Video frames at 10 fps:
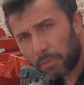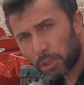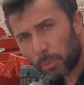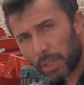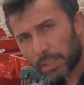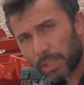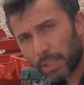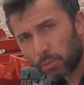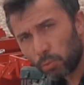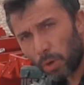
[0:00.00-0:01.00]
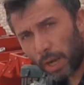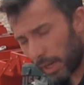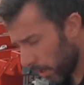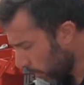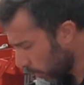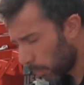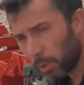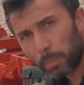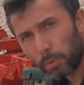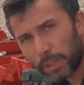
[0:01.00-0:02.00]
facciamo la saldatura e facciamo
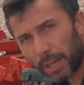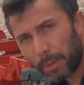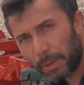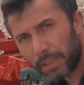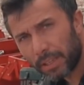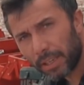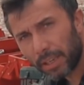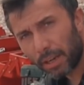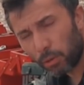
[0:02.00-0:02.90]
riposare la batteria,